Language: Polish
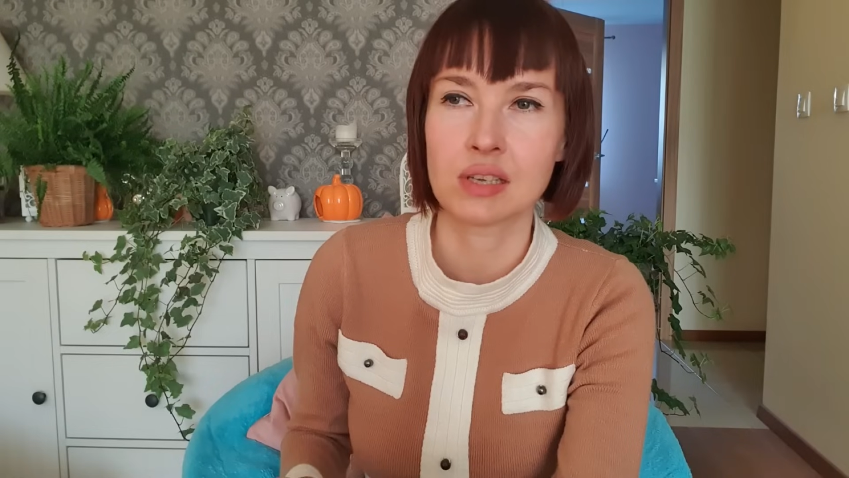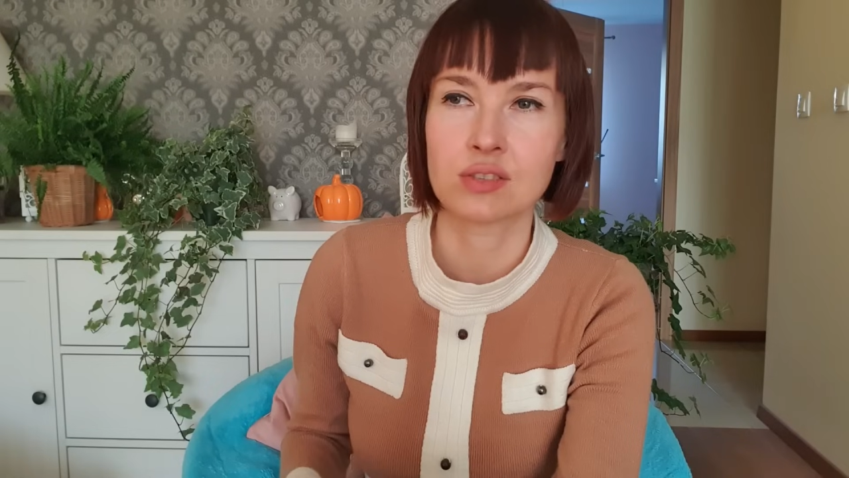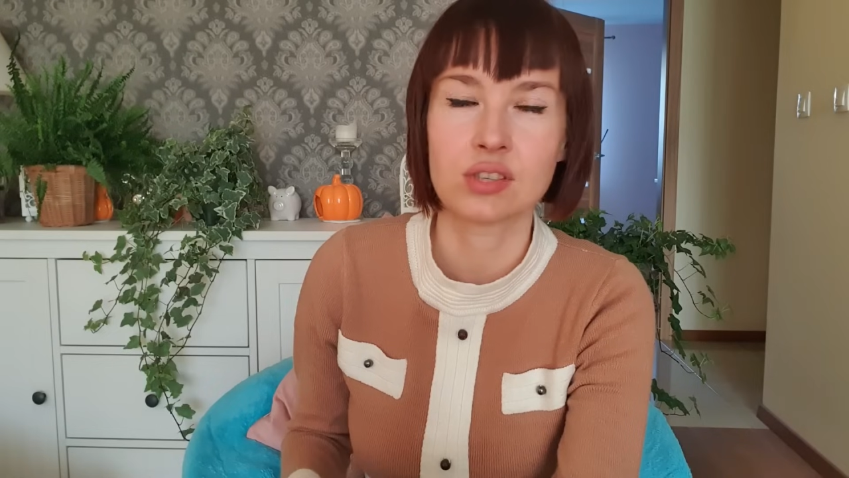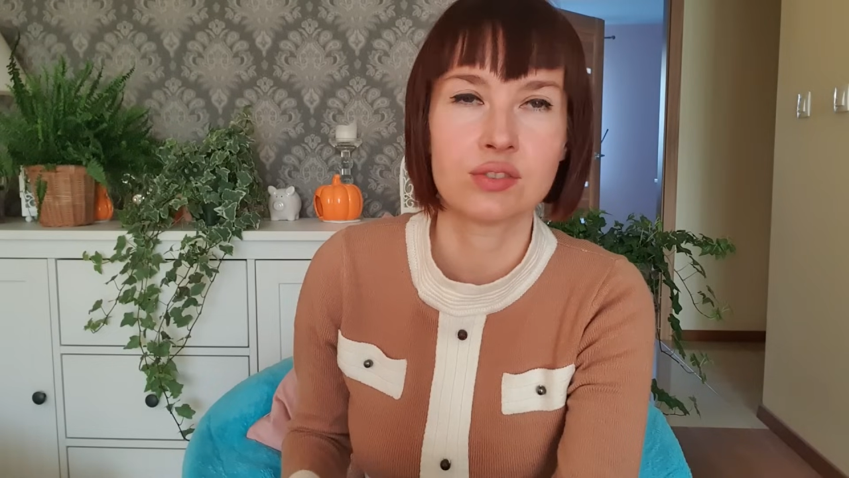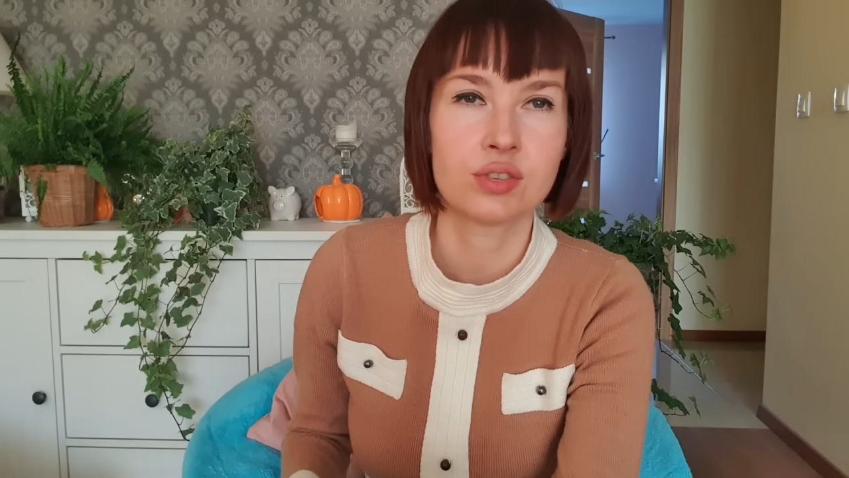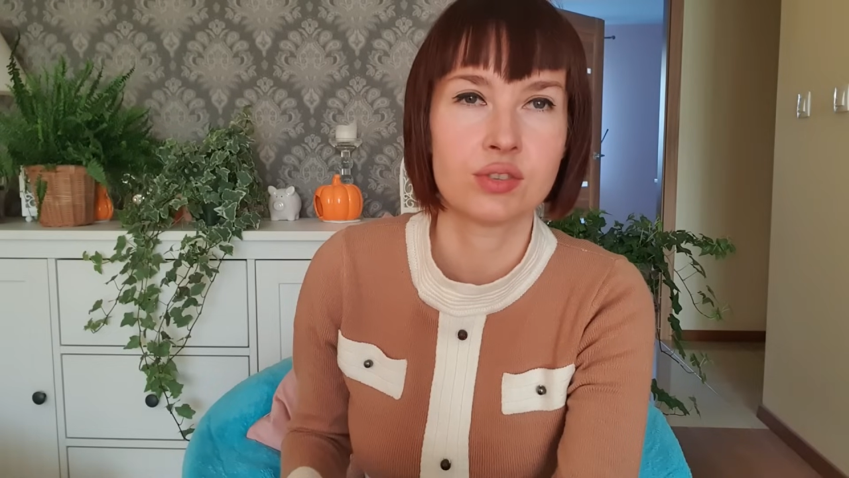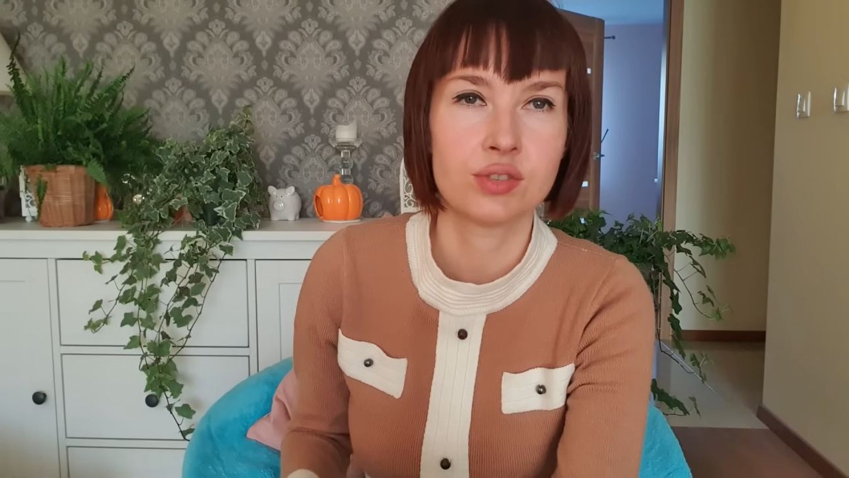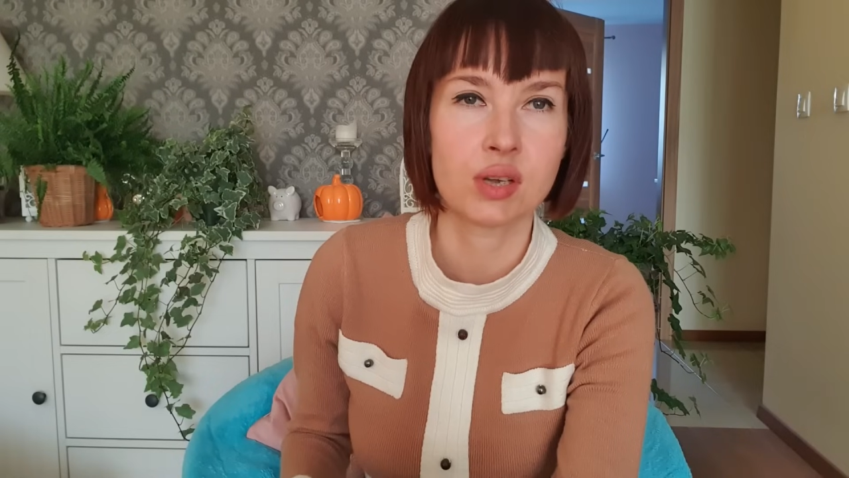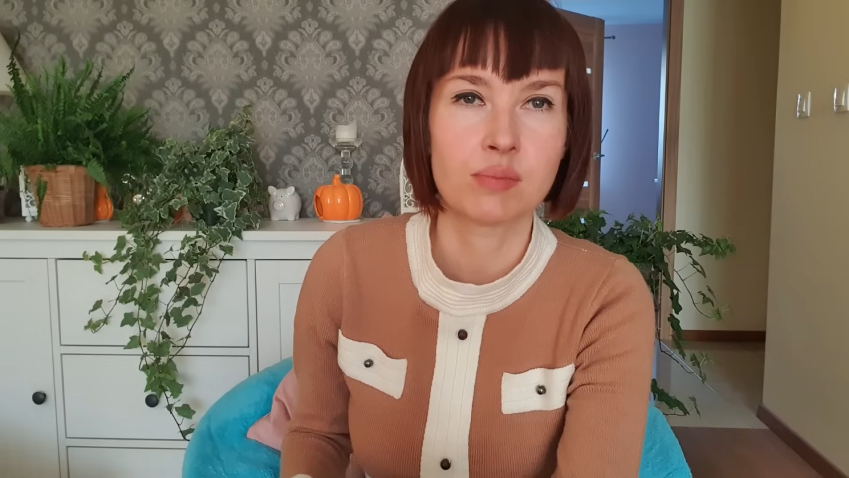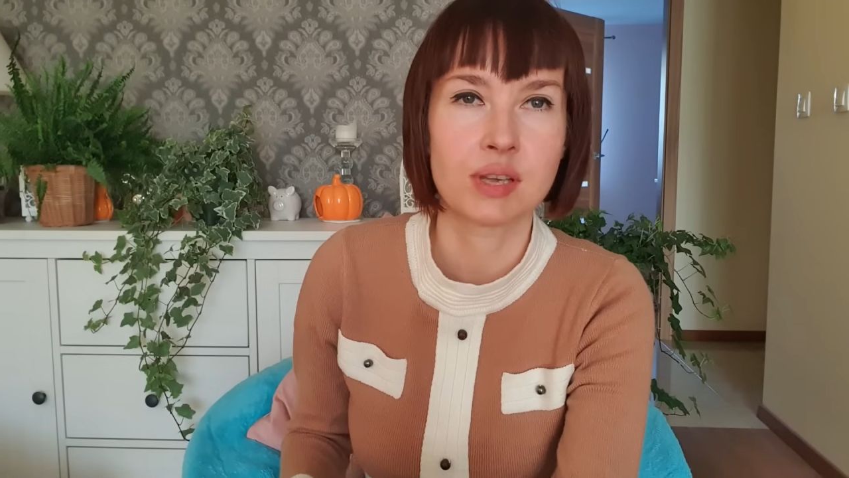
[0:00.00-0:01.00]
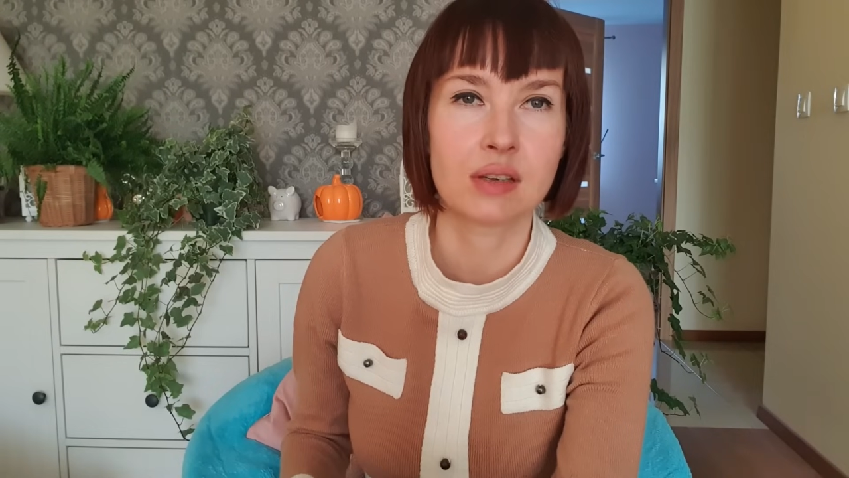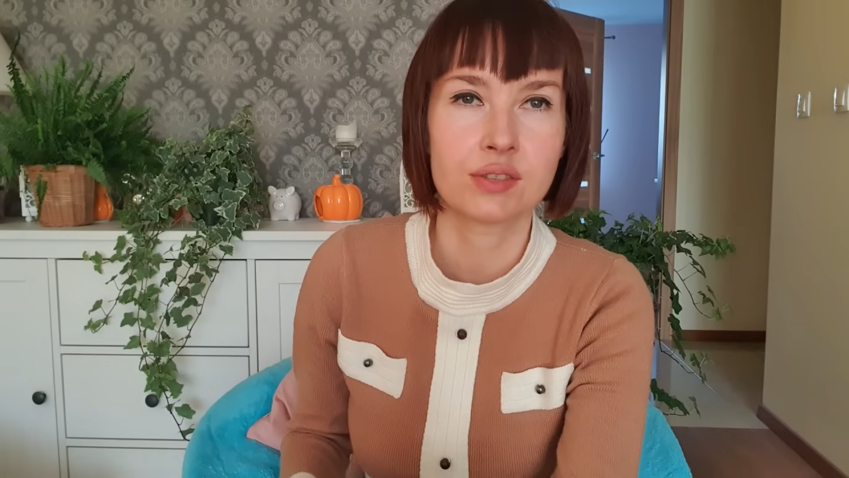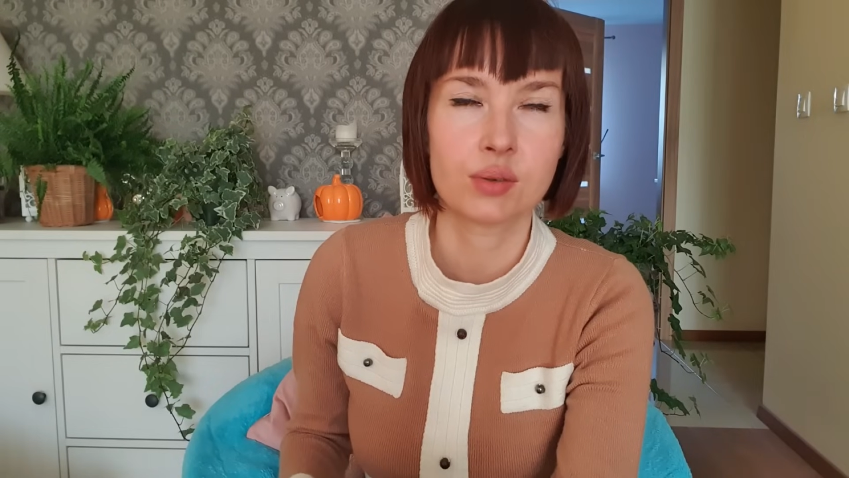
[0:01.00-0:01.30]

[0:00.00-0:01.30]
najczęściej ziemniak.